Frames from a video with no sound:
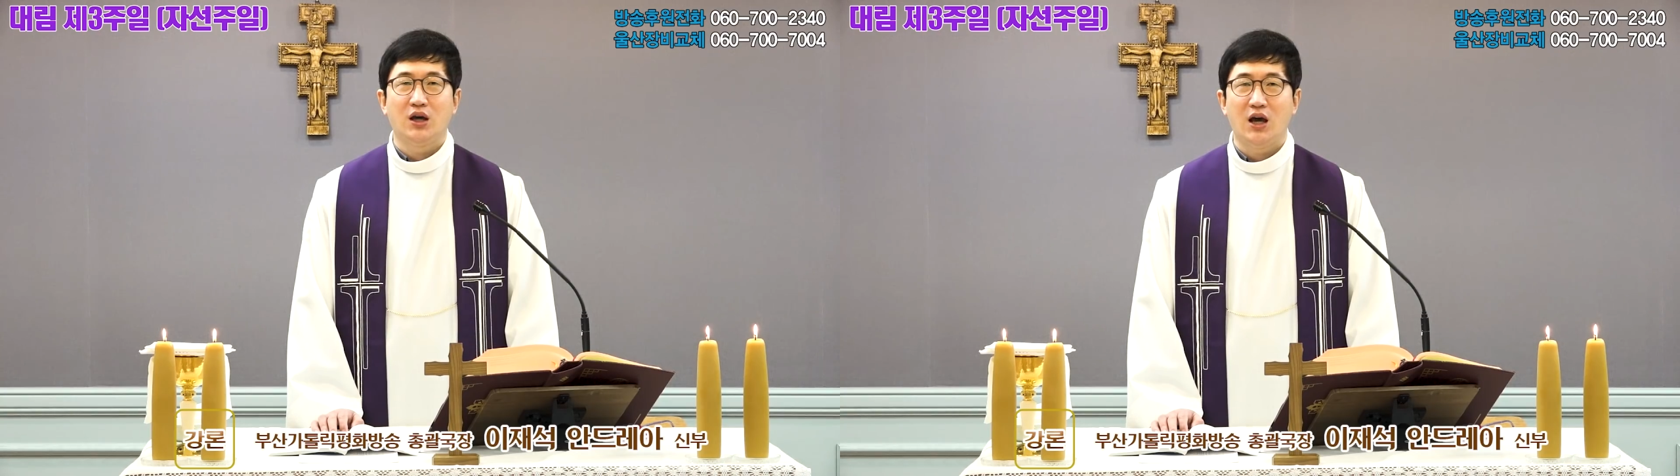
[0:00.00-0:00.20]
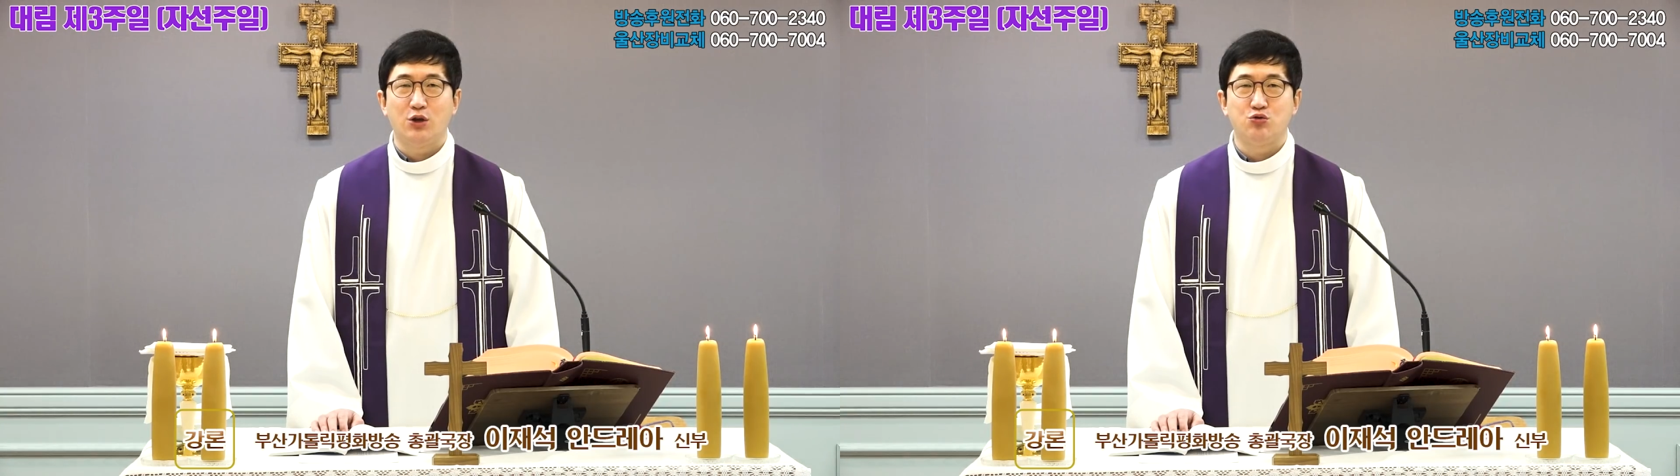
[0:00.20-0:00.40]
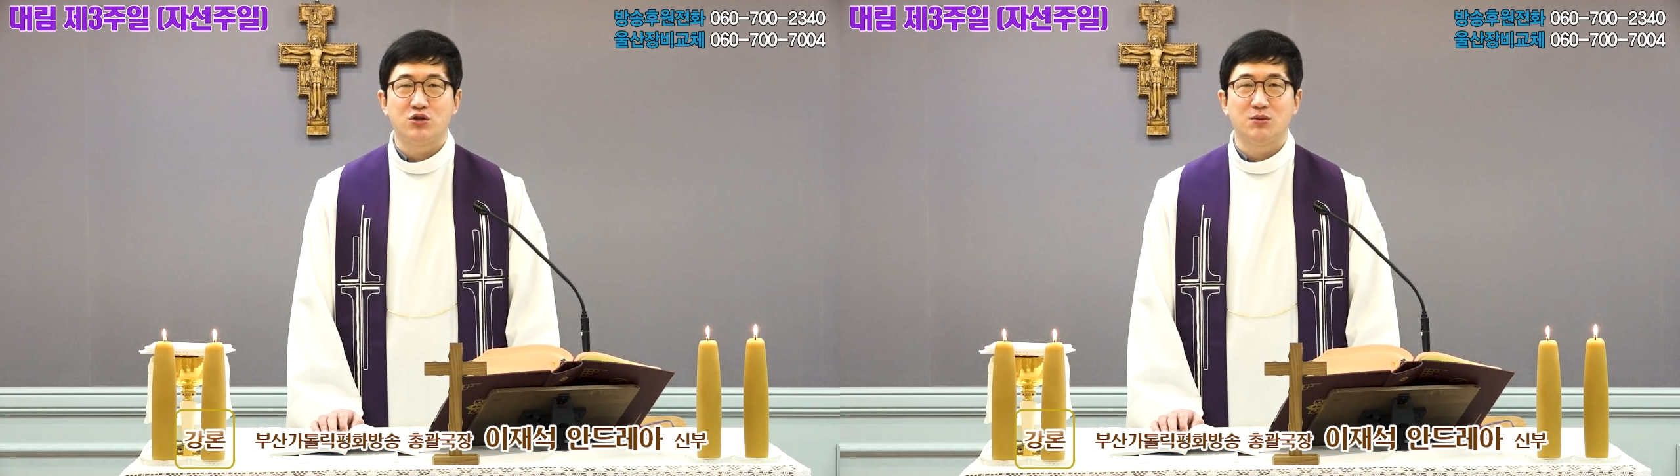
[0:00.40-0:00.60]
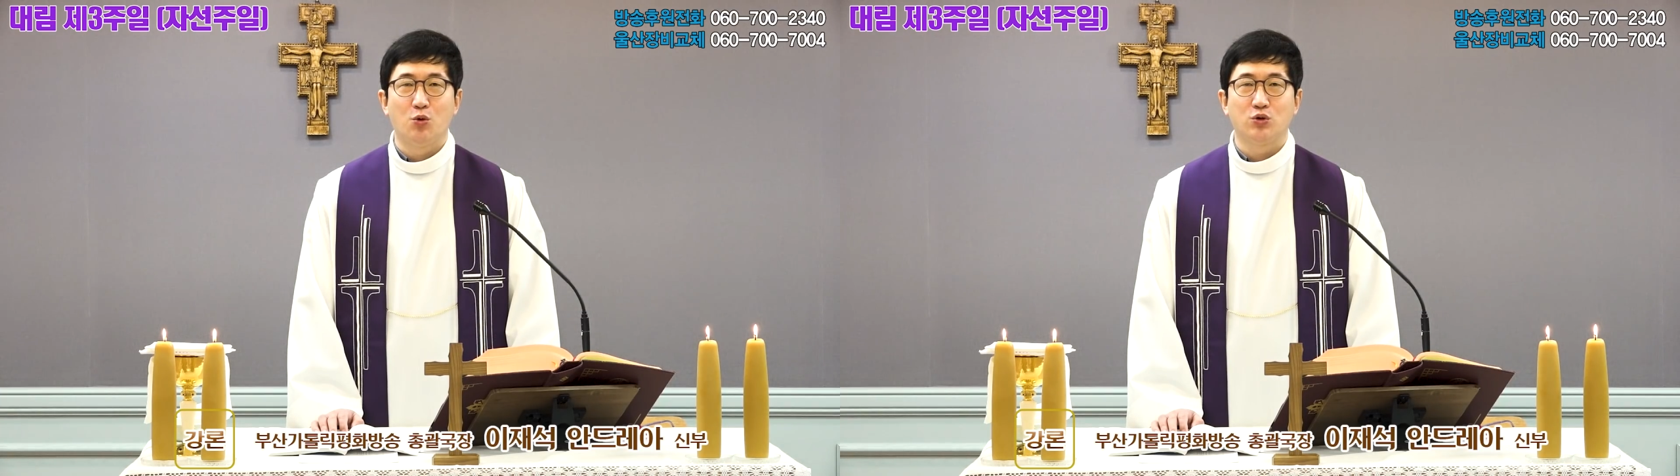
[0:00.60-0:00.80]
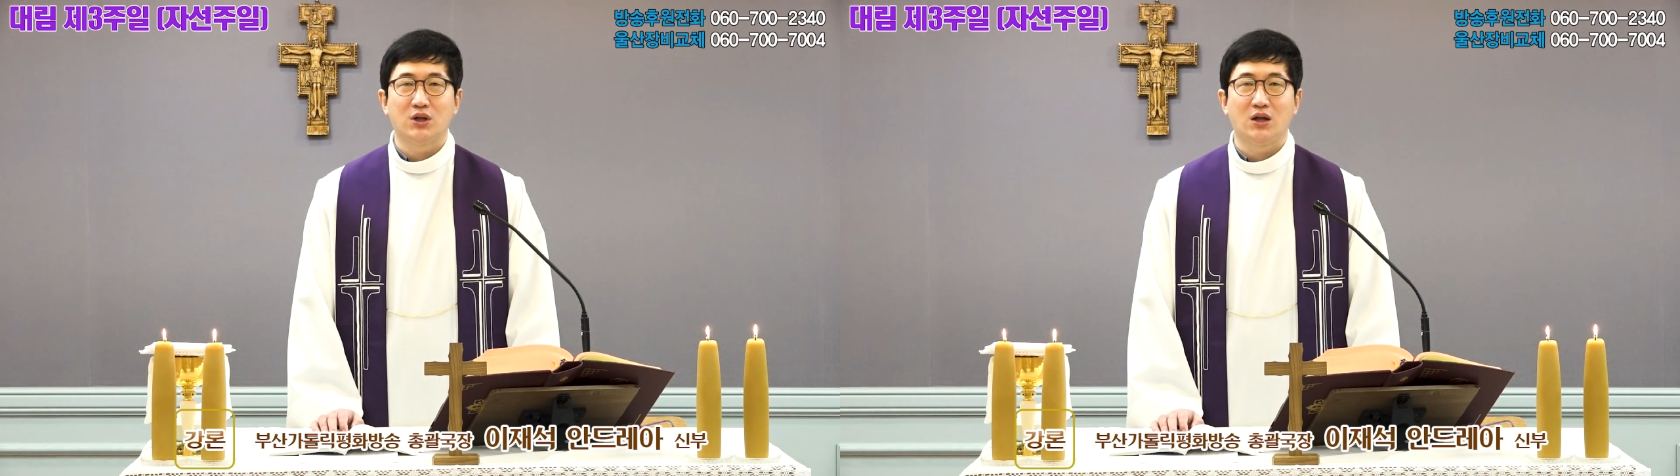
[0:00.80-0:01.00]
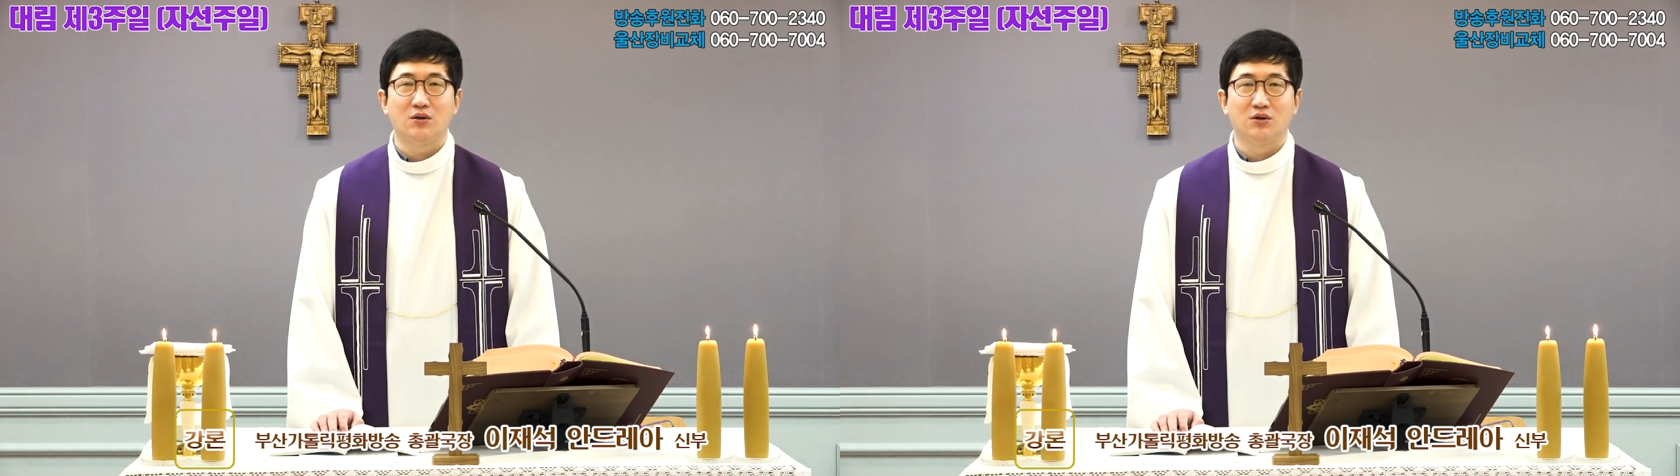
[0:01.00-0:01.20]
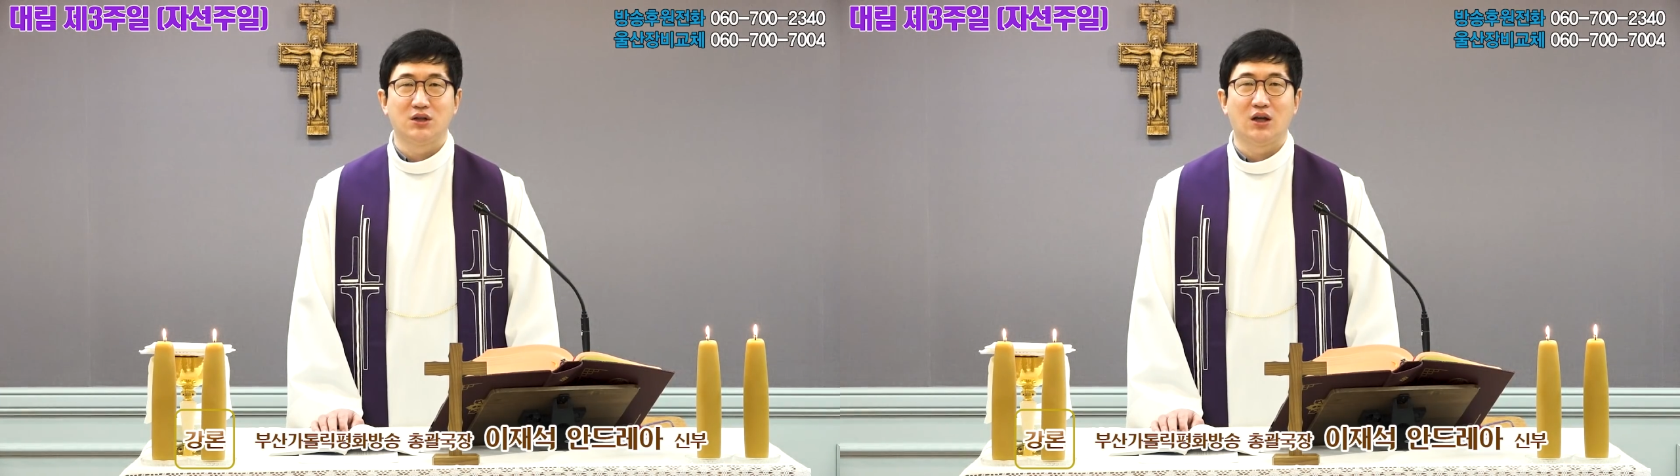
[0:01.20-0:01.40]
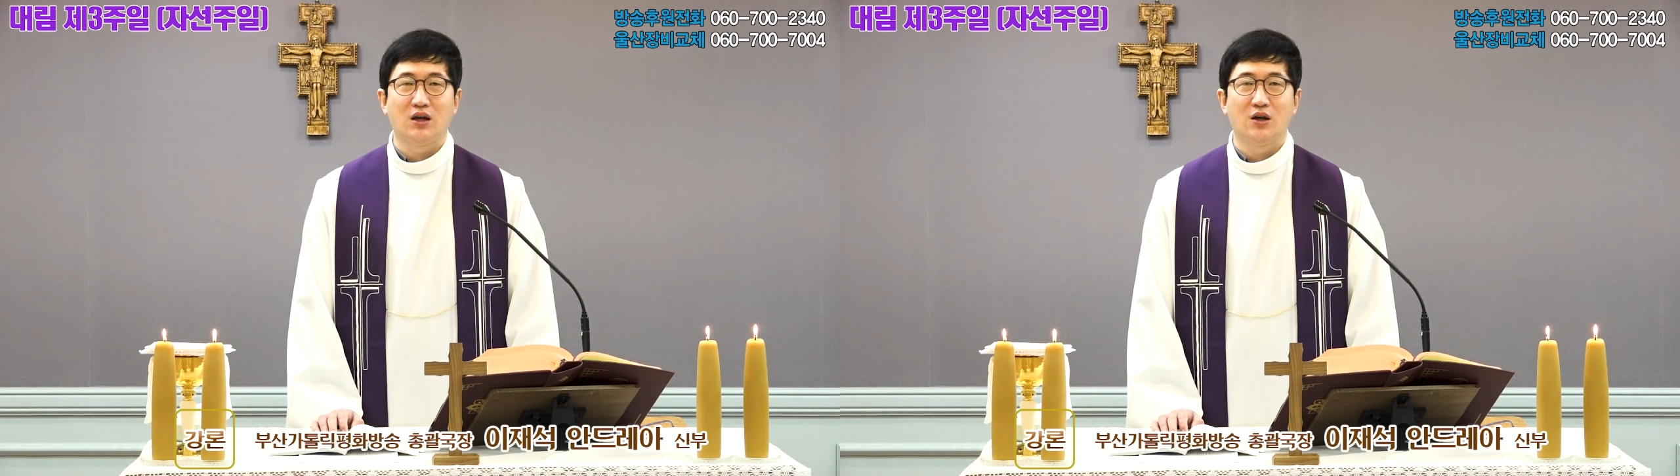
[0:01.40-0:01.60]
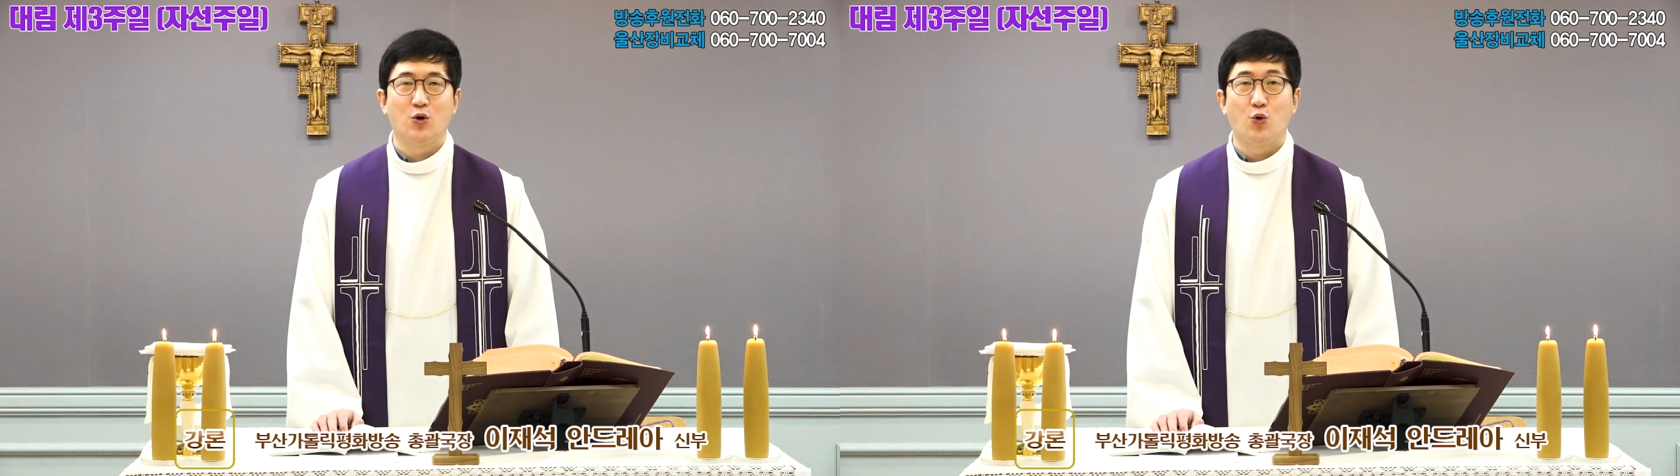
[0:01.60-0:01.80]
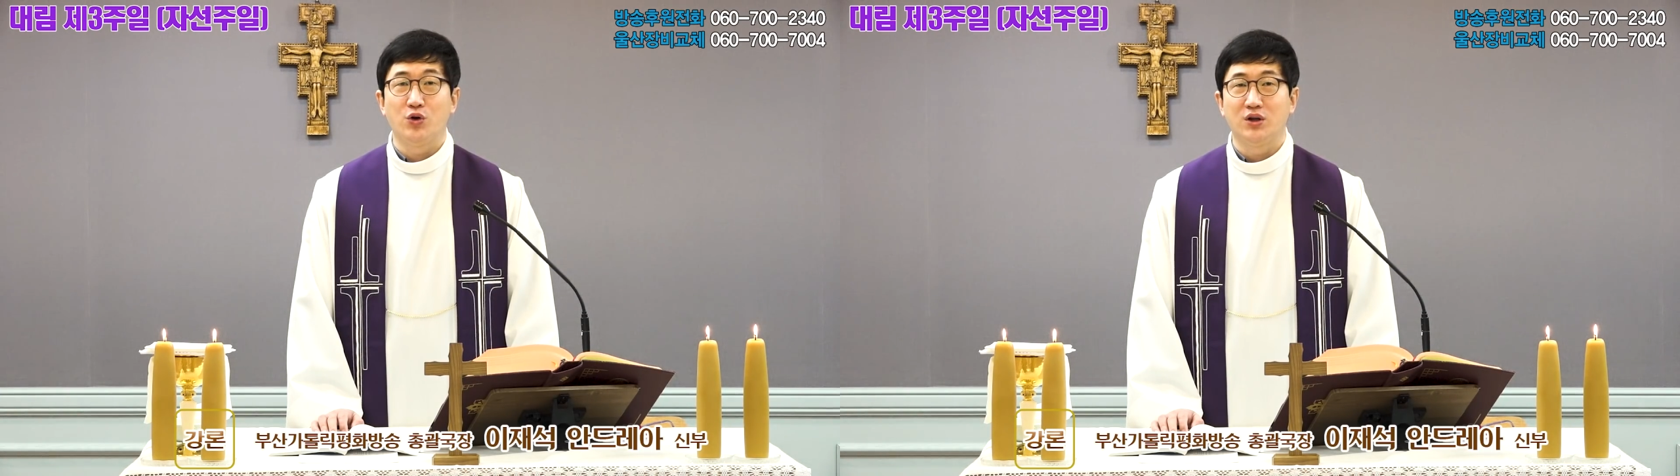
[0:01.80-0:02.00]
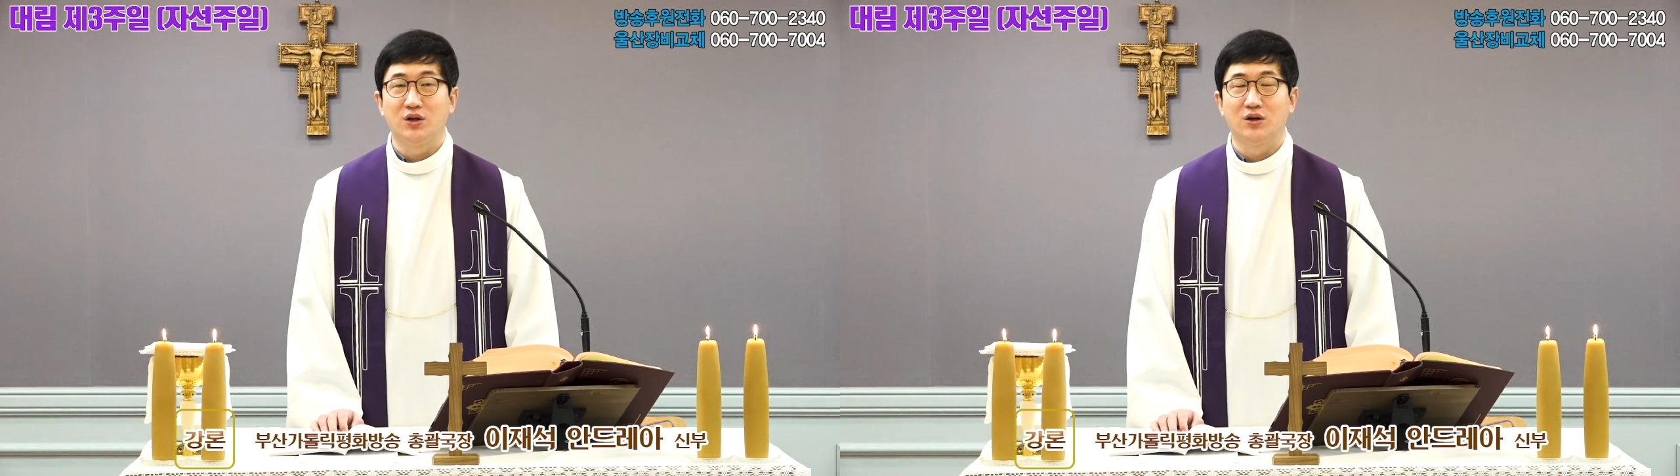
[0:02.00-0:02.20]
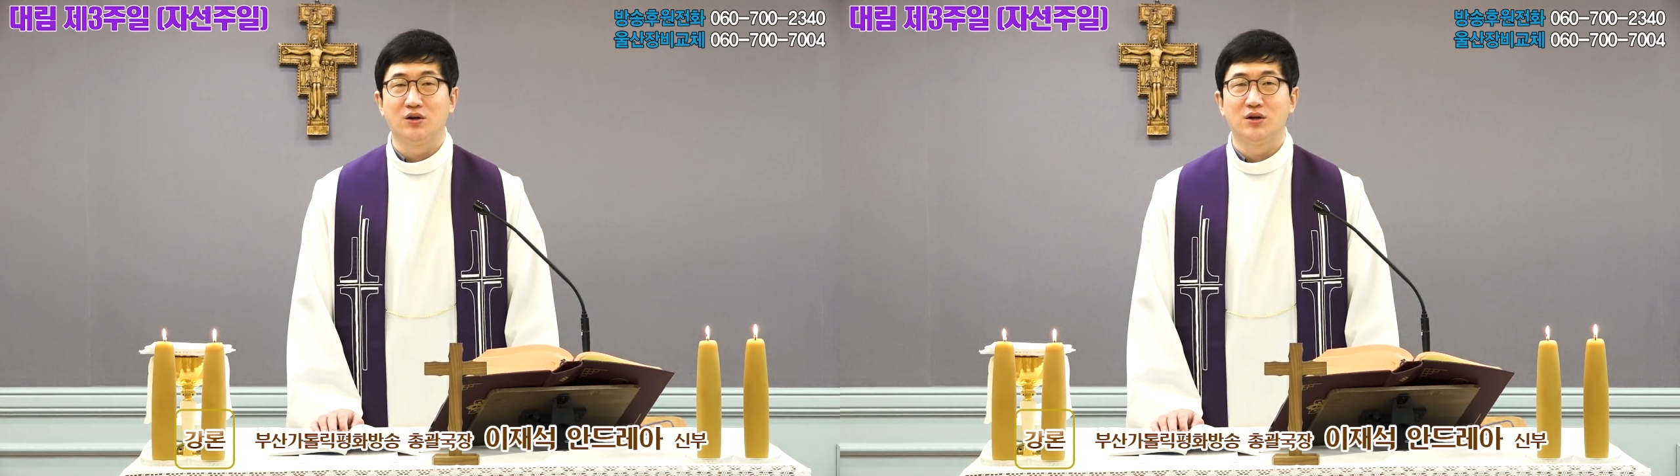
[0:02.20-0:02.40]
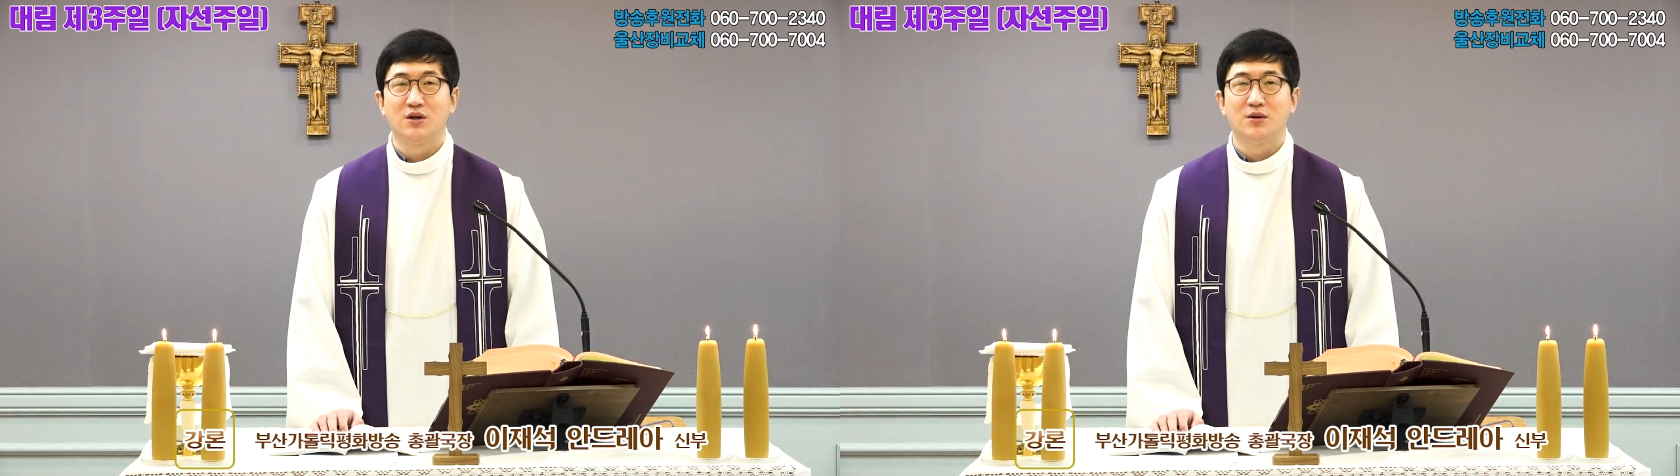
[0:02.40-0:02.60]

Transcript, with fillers: 해주지 못한 것에 오히려